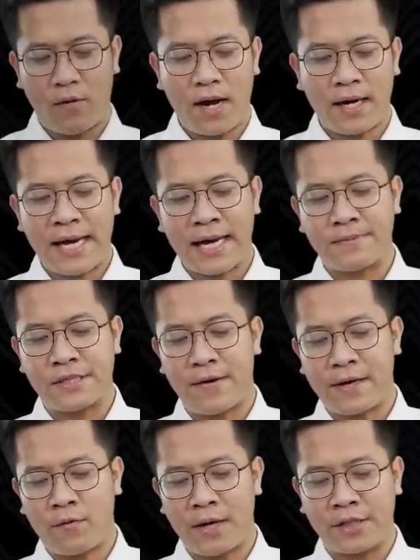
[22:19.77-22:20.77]
Hoàng Lê, em chào
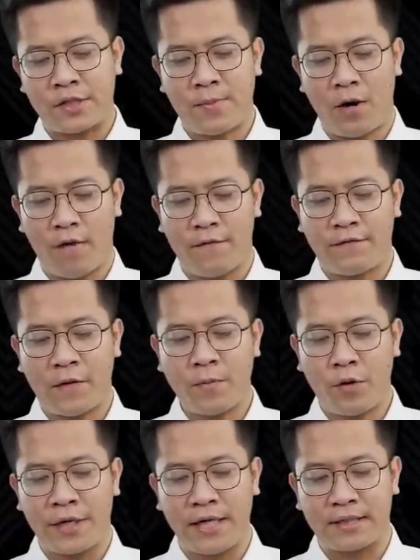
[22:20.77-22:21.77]
anh Quân, anh cho em hỏi với phong
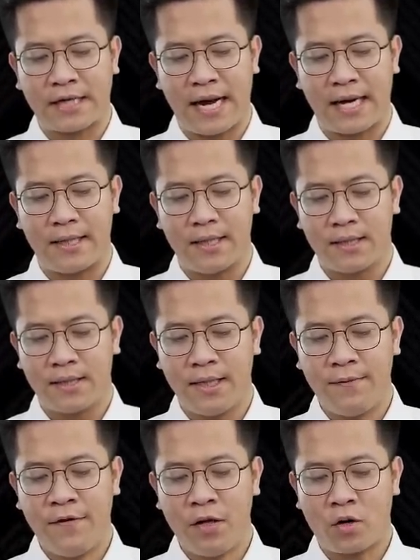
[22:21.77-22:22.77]
độ hiện tại thì
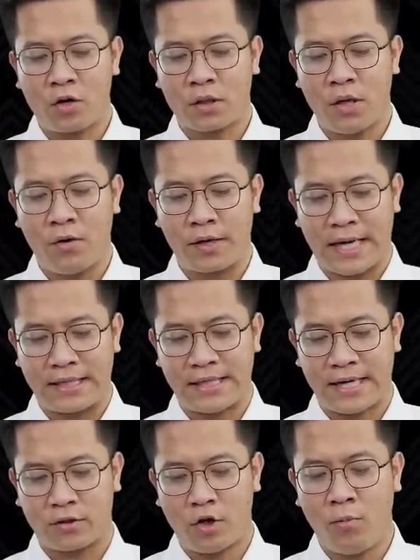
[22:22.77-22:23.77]
Liverpool còn cơ hội cạnh
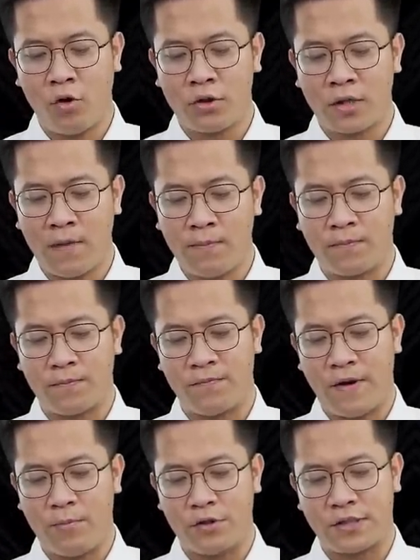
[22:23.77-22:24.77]
tranh top bốn không?
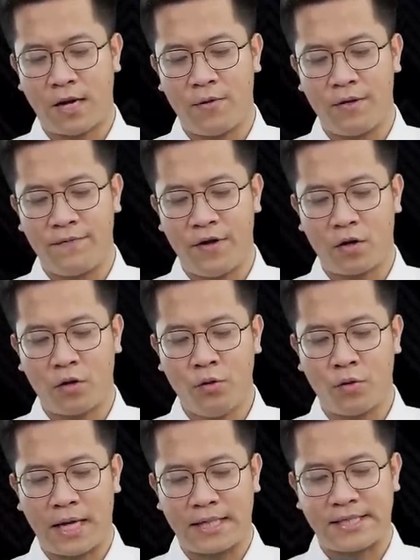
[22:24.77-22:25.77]
Và mùa sau Liverpool có
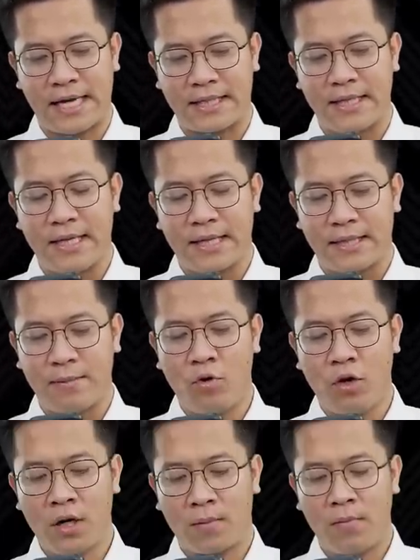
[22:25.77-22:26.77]
đủ cạnh tranh để
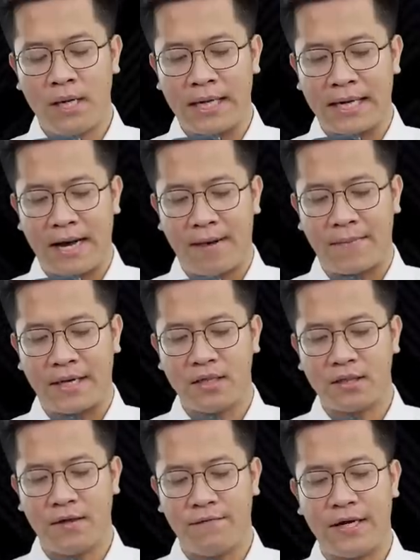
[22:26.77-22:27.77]
mua được Bellingham hay
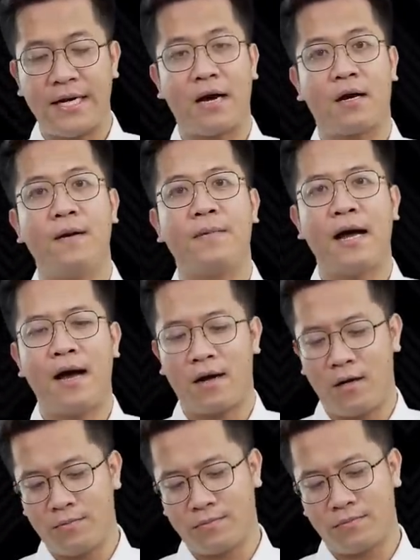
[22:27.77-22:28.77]
những tiền vệ đẳng cấp khác
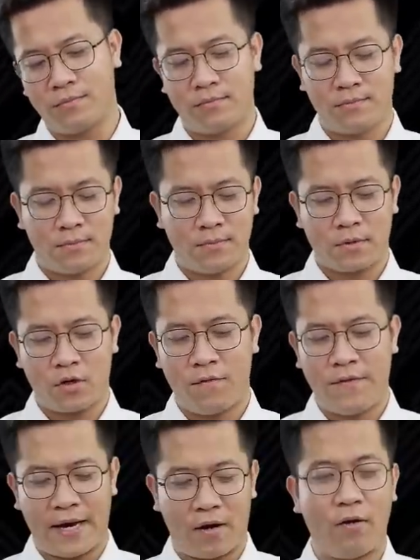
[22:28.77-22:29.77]
không? Có
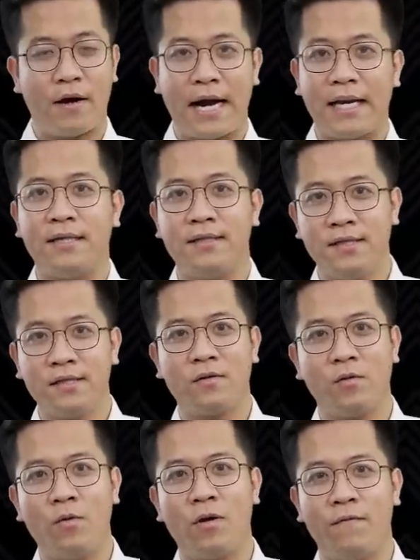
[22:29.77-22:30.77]
vẻ khó khăn nhưng
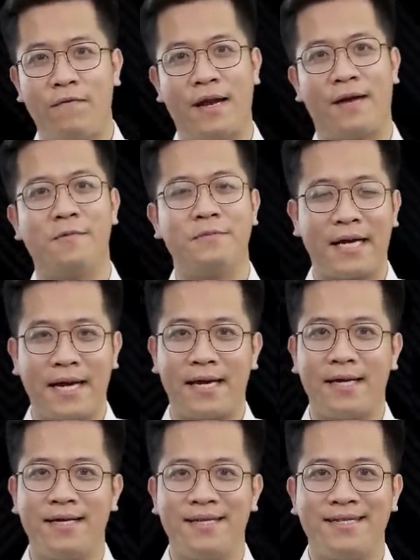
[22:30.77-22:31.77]
cũng không phải là không thể.
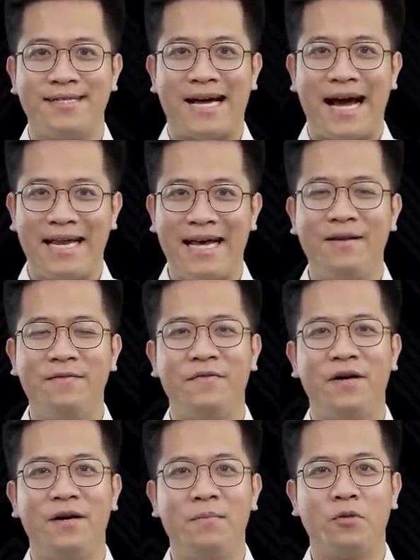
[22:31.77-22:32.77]
Hãy đến
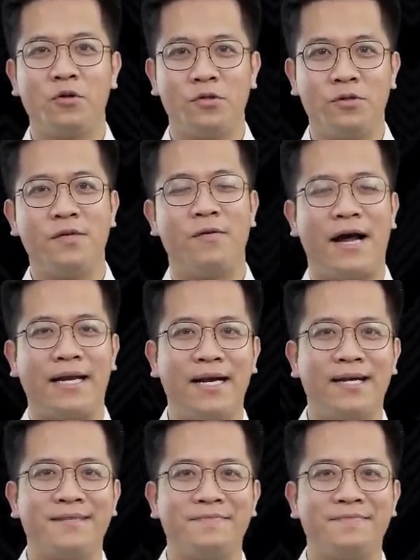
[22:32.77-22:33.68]
với một chút dự đoán nhé.